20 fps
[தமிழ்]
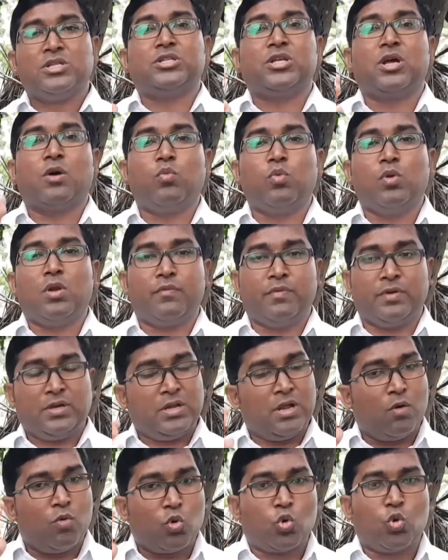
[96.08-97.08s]
சவுளை
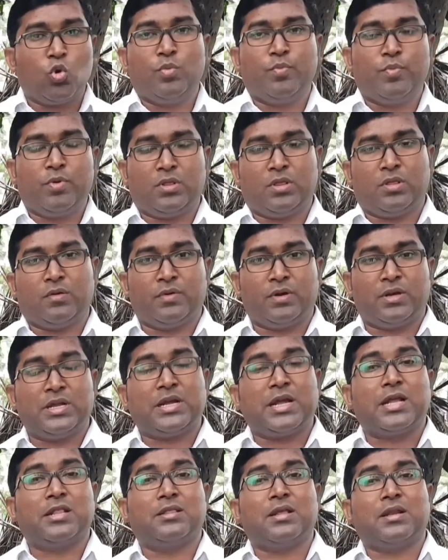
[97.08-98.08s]
விட்டு அவன் குடும்பத்தை விட்டு
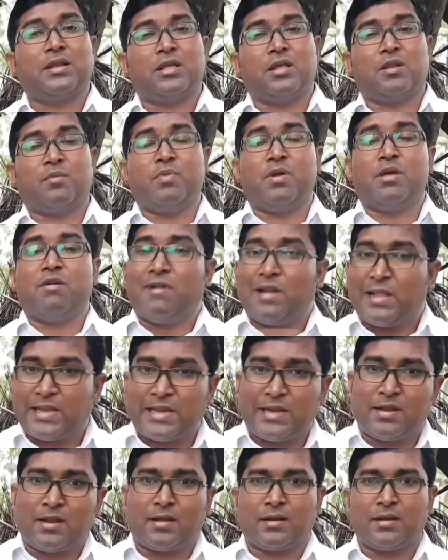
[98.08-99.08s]
கத்தர் கிருபையை
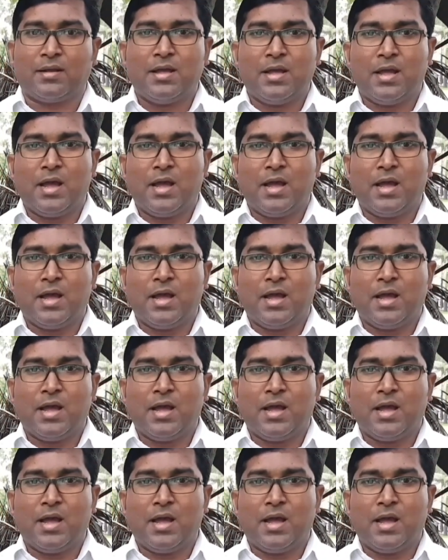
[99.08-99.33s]
விளக்கிட்டார்